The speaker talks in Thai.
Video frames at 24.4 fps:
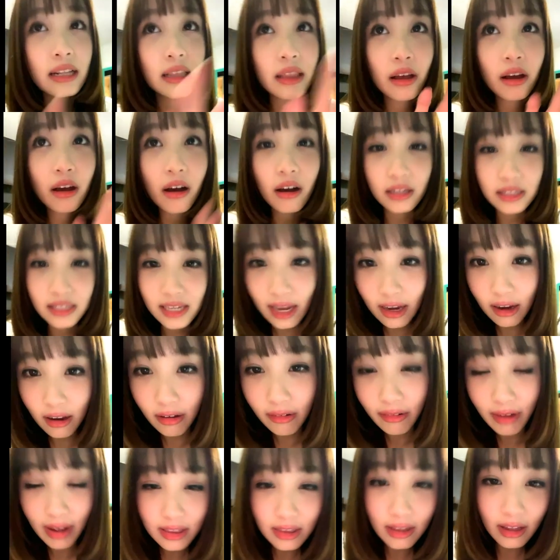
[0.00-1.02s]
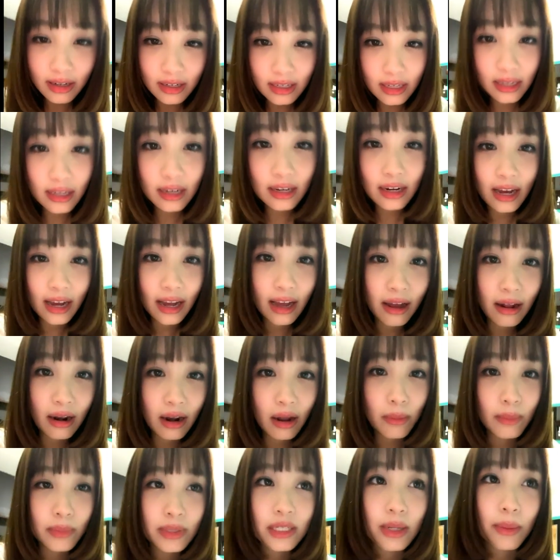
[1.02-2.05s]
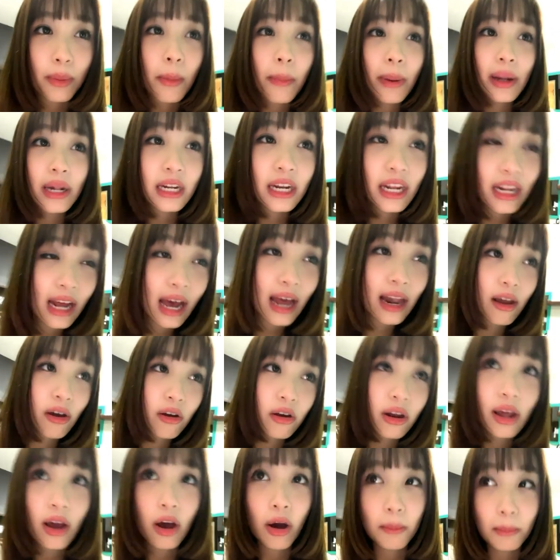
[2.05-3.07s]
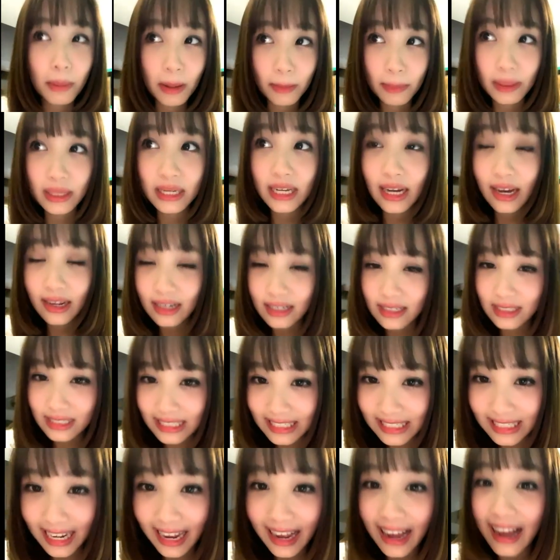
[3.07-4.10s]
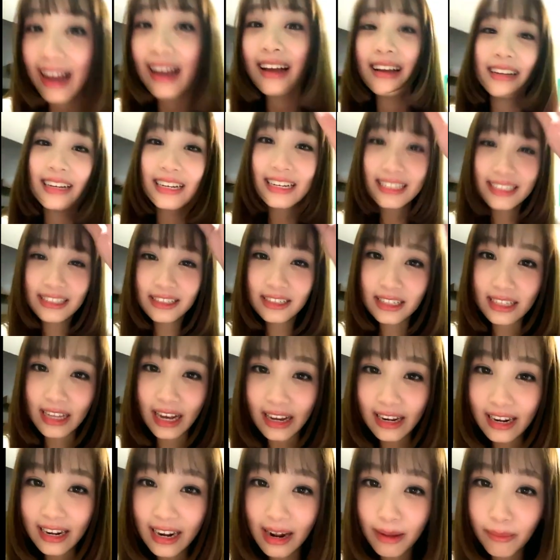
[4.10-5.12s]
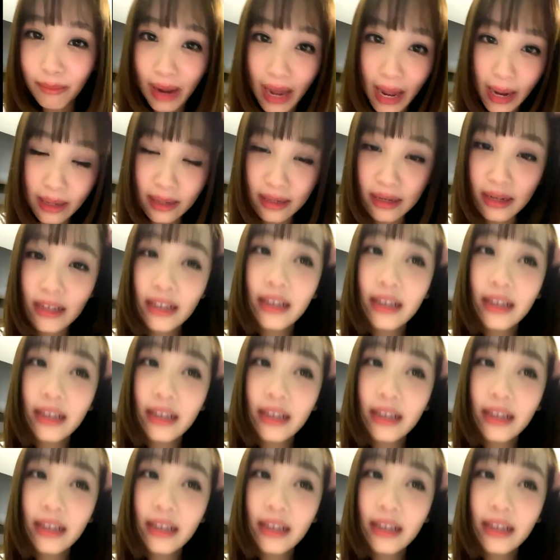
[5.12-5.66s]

ต้องขอแจ้งก่อนว่าตอนนี้นะคะเราไม่สามารถผลิตได้ทันเราก็เลยขอเปลี่ยนเป็นที่ขั้นหนังสือนะคะซึ่งแต่ก็ได้ทำการ